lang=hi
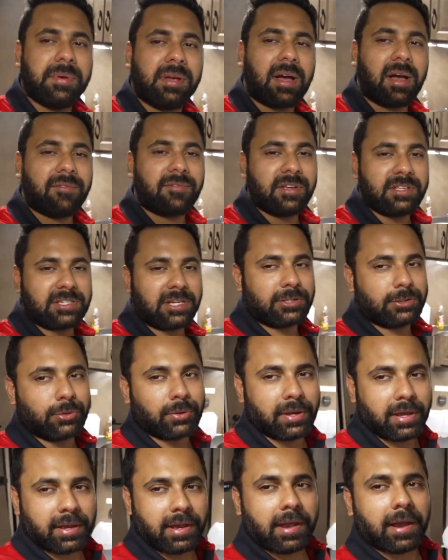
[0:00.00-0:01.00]
भी काफ़ी चेंज हो
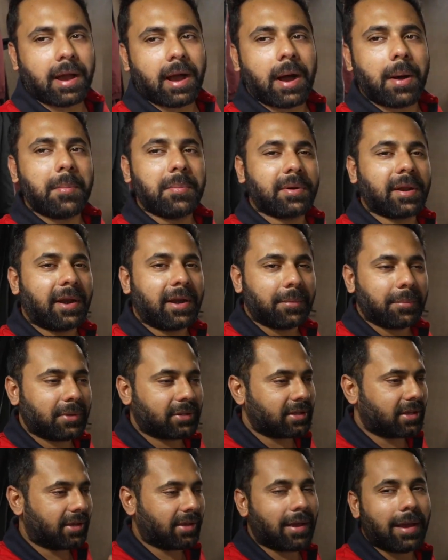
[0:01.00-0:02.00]
गया कि काम ठंड में
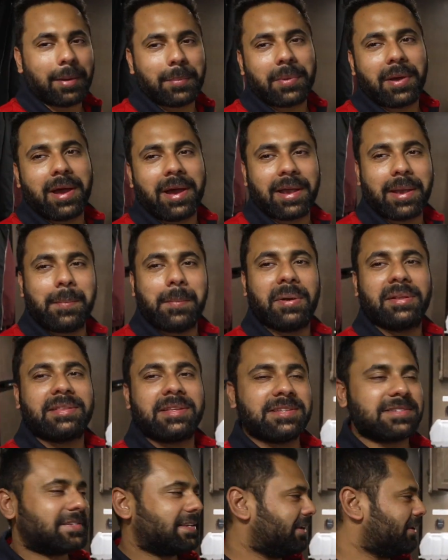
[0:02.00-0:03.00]
थे यहाँ पे आके
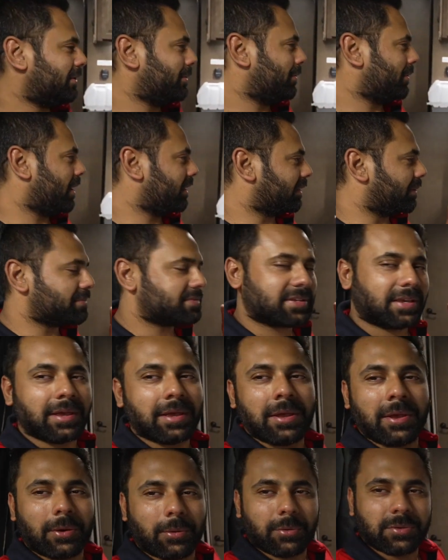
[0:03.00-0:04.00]
बत्तीस डिग्री हो गया एकदम से
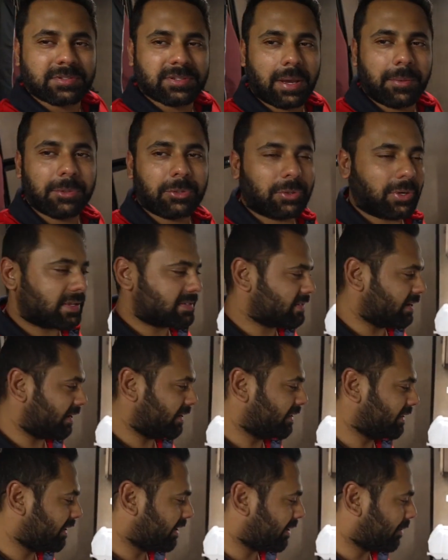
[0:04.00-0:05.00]
उसका भी थोड़ा
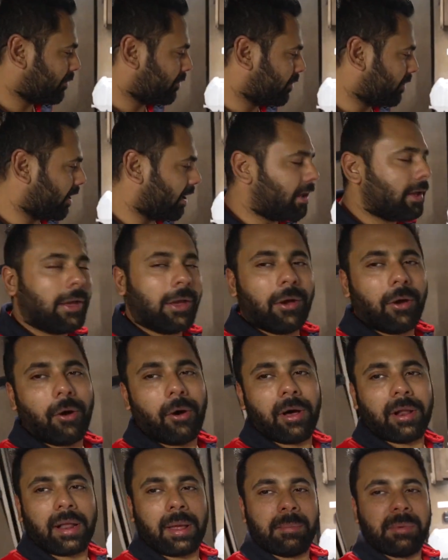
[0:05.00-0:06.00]
सर्द गर्म हो गया
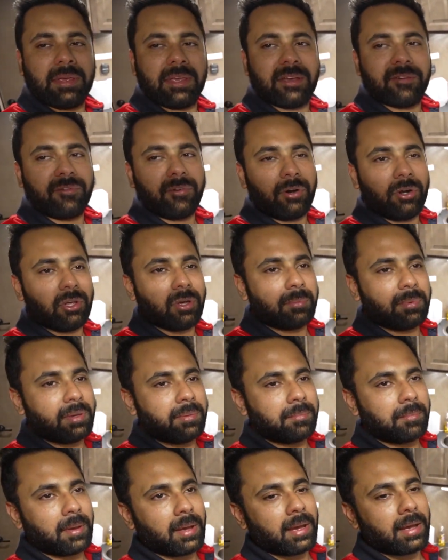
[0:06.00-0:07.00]
और अभी ये वीडियो भी
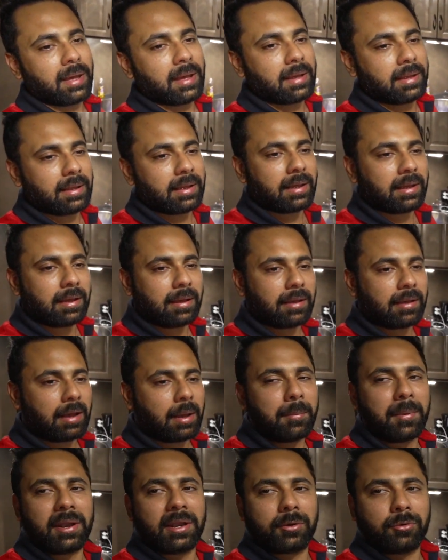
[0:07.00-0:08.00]
मैं
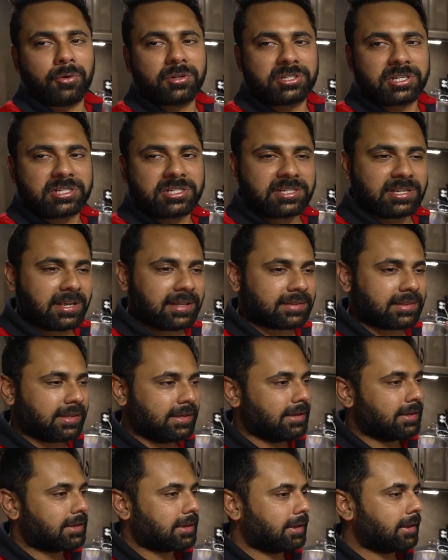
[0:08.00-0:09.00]
हमारी कोशिश ये
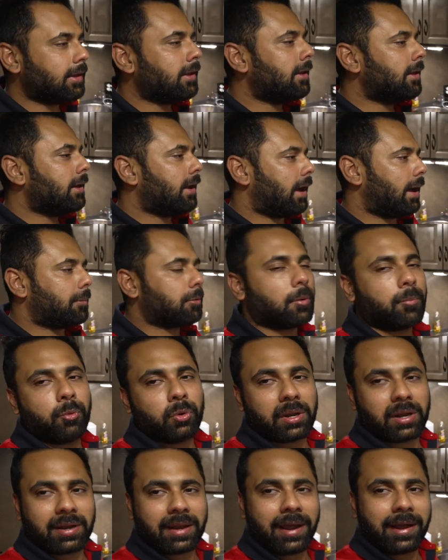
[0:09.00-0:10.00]
थी कि आपको
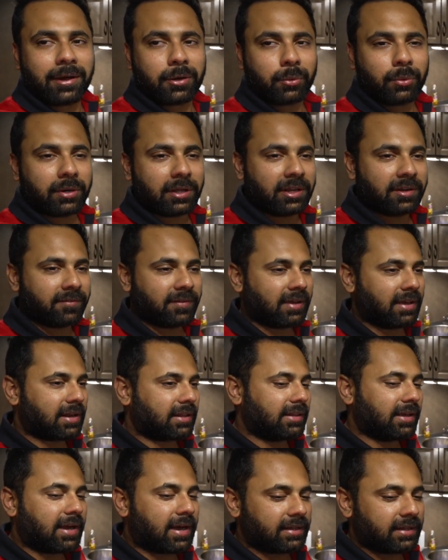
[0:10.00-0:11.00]
पूरा नाइट रूटीन वगैरह
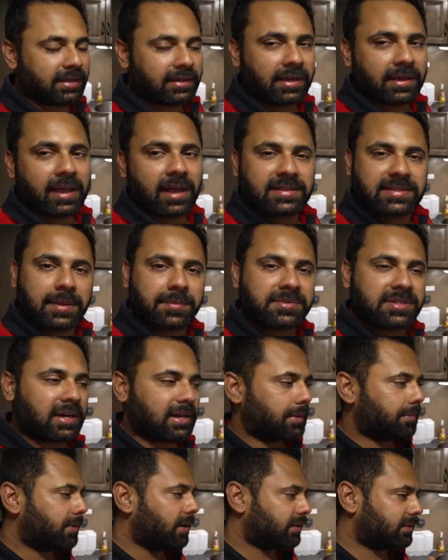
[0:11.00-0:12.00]
दिखा दें कि कैसे हम
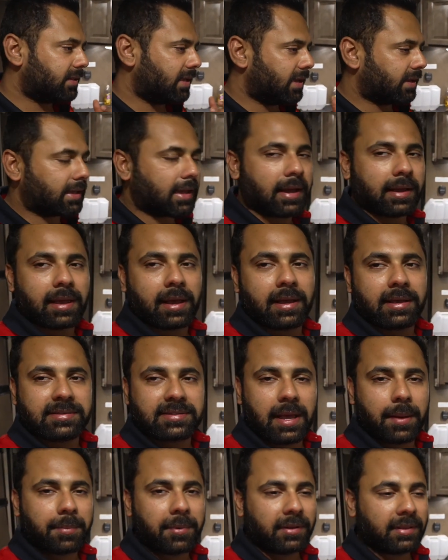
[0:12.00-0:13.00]
सेटअप करते हैं क्या क्या
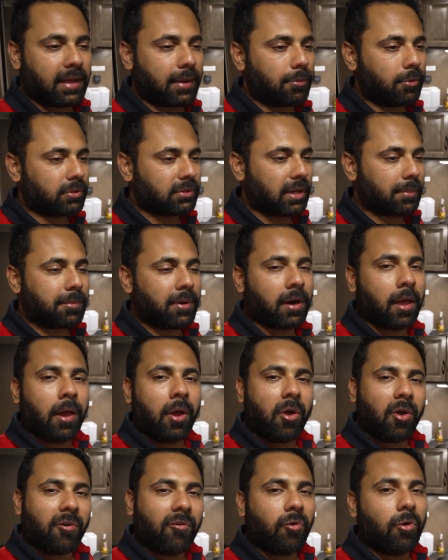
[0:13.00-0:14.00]
हिसाब किताब होता है बट
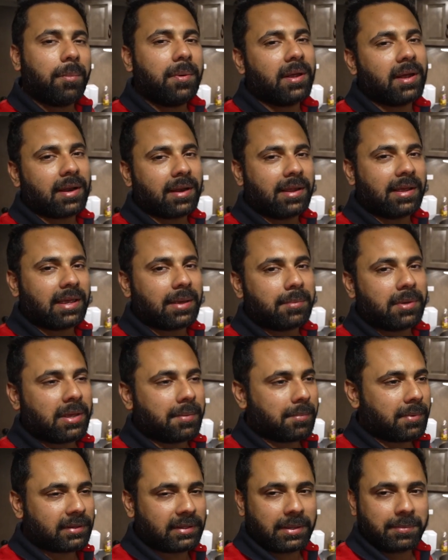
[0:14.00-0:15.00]
वो भी करने की भी
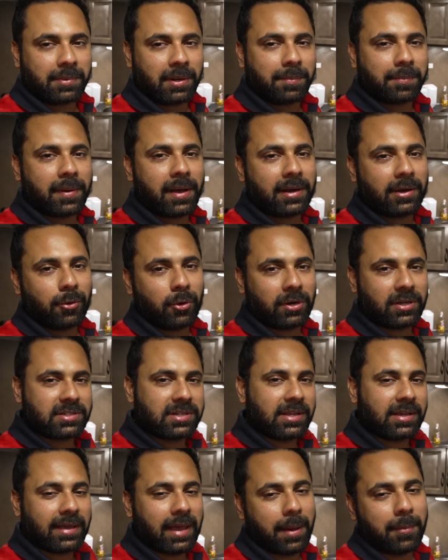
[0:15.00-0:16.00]
हिम्मत नहीं बन पा रही
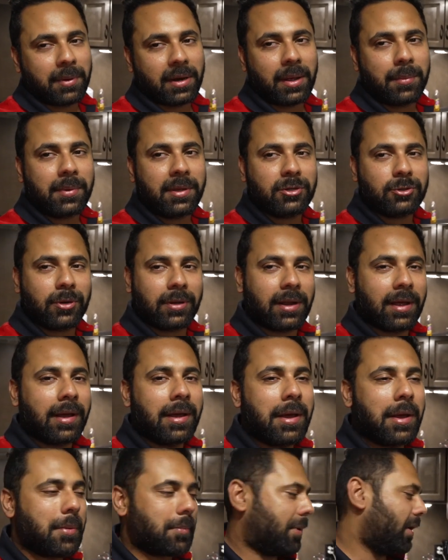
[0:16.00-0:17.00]
ऑनेस्टली कैमरा भी जो है ना
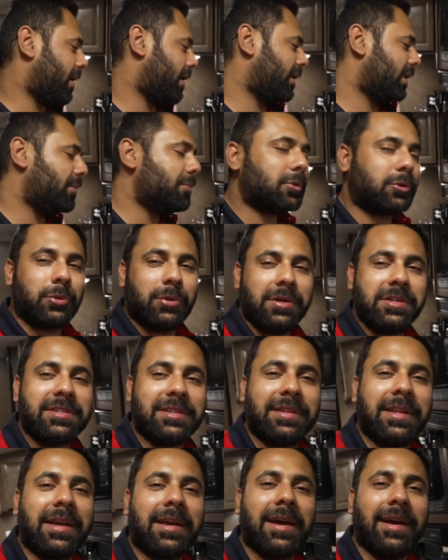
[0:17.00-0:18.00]
पकड़ने में थोड़ी सी
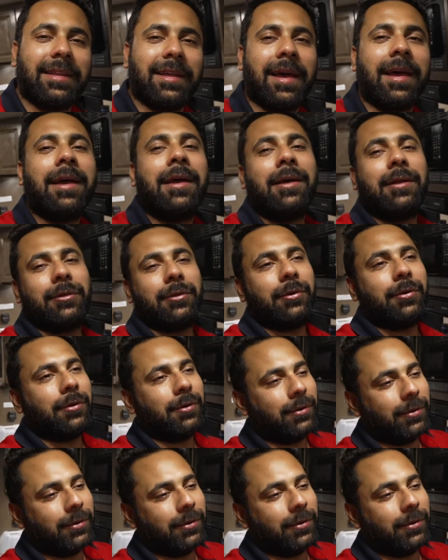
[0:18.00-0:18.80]
दिक्कत है तो